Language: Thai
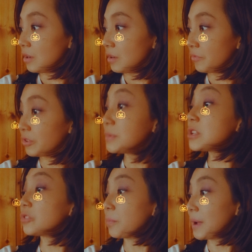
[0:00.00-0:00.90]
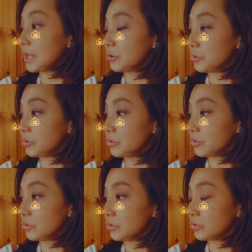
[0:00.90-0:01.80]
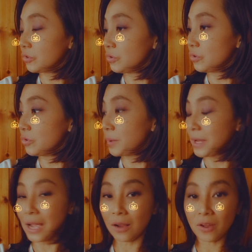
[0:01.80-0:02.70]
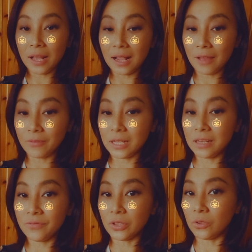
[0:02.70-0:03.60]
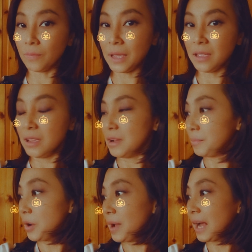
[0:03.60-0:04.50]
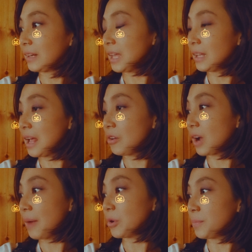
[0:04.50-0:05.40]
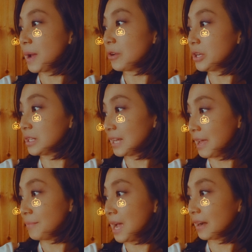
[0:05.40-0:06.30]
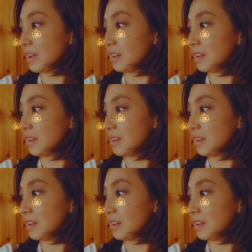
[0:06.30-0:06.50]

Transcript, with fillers: ฝนมันจะตกเปล่าหรอหนูดูดูพยากรณ์อากาศวันนี้ฝนตกไหม เพราะว่าถ้าถ้าเราขับรถไปเราเดินไกลมากนะ